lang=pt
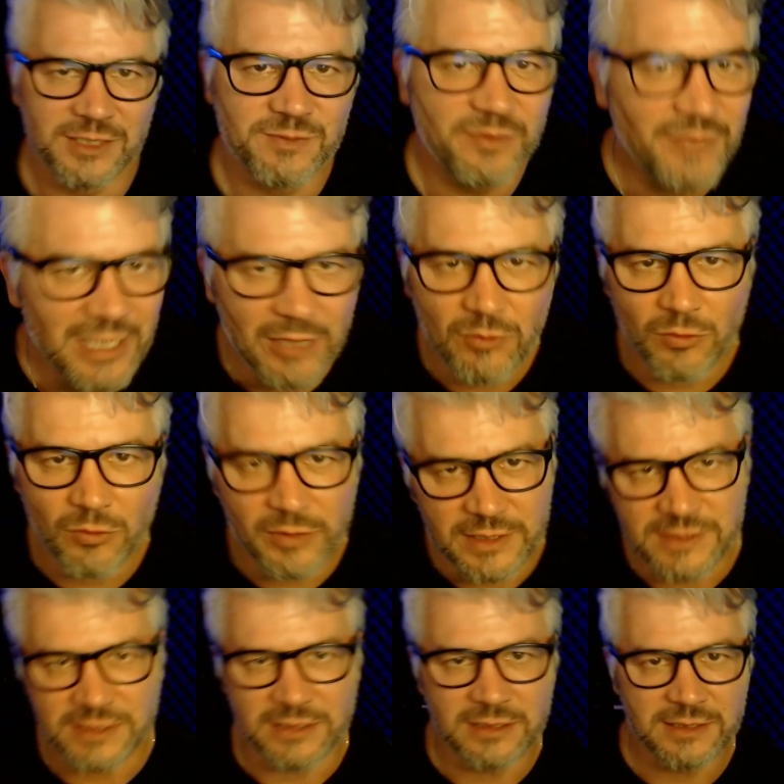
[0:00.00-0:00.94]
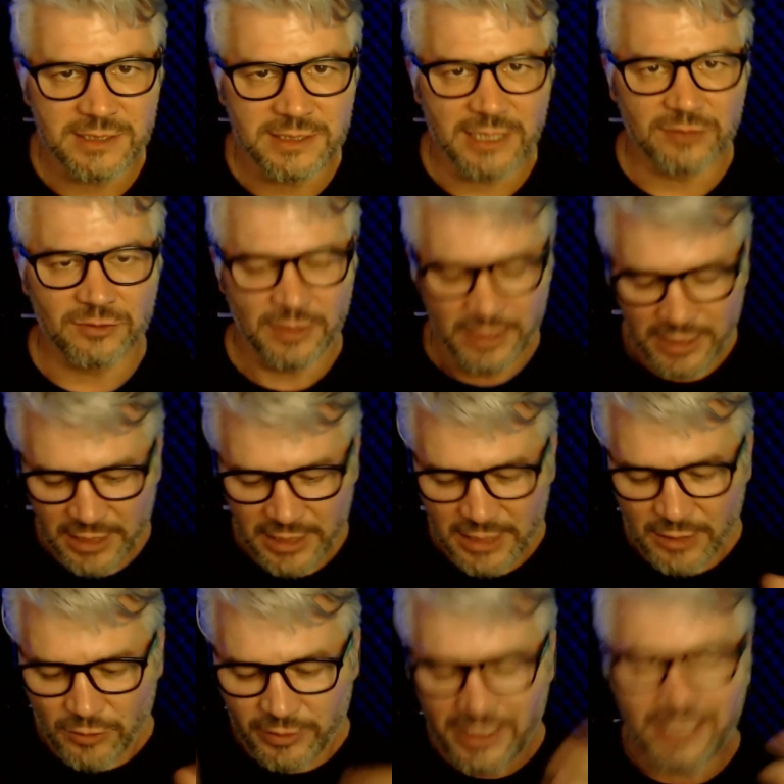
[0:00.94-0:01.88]
Primeira coisa, certo?
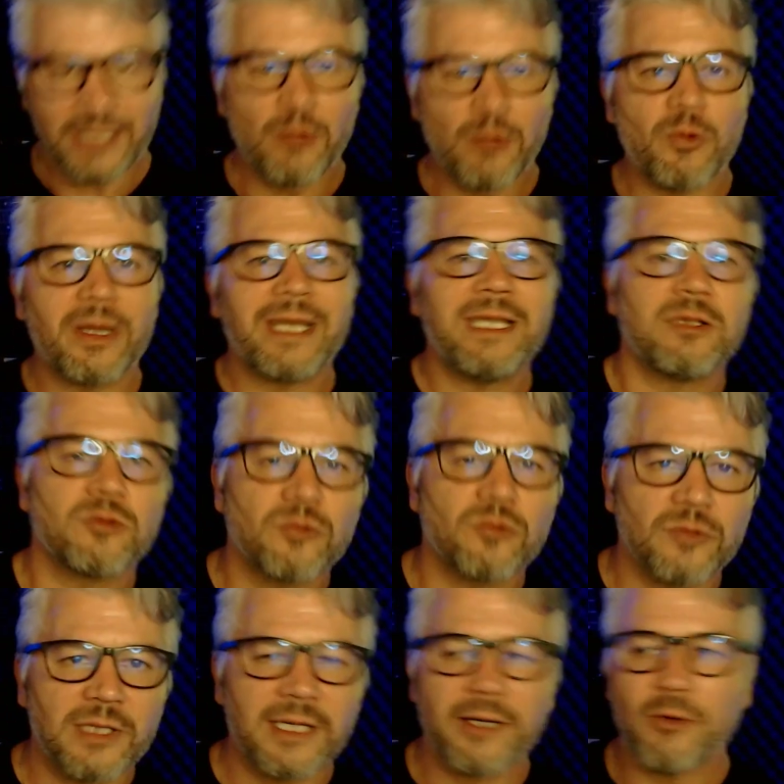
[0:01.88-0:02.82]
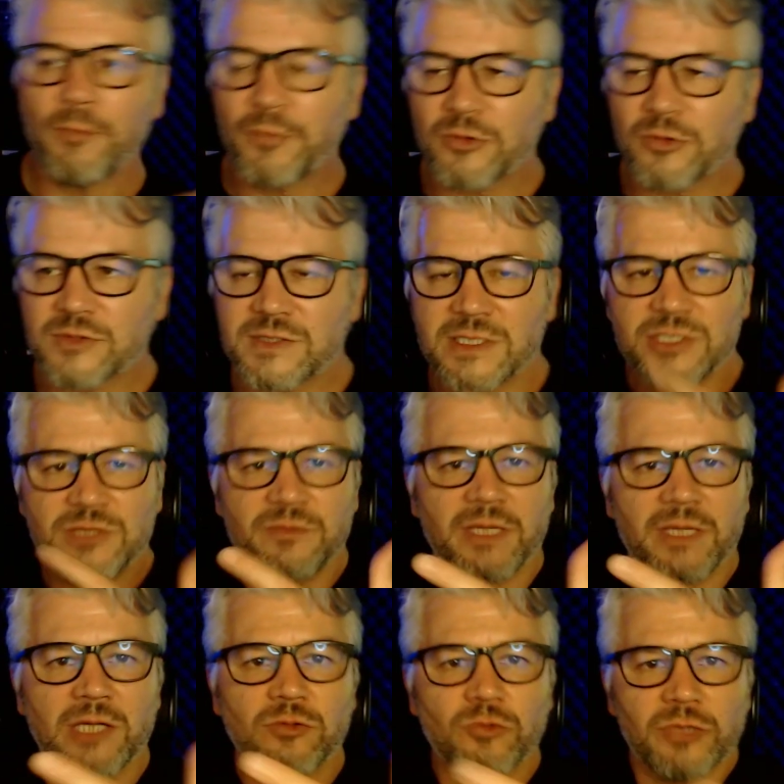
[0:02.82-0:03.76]
O que, que, é o rito? Né? É o
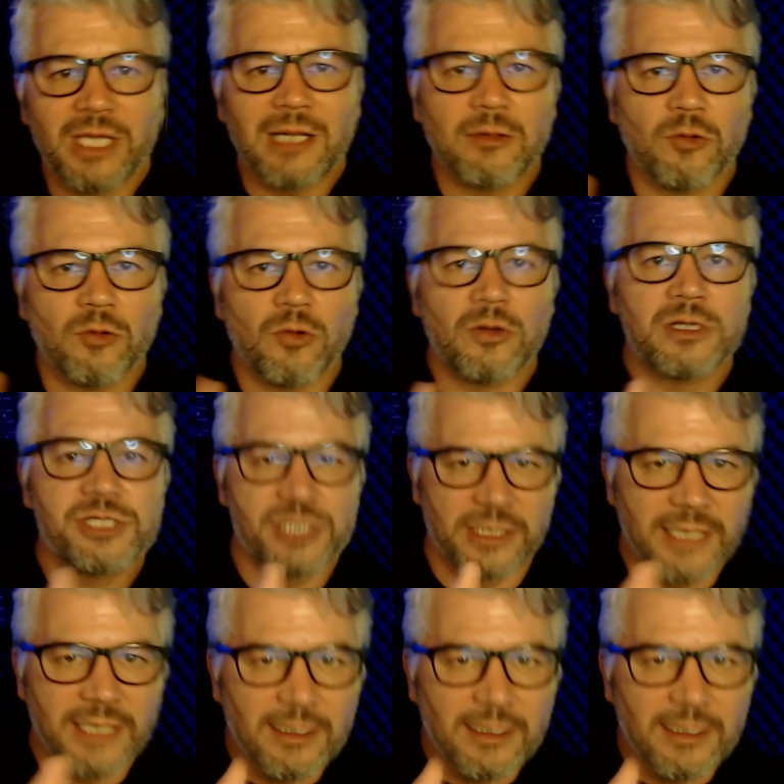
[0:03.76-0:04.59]
procedimento que a loja, né?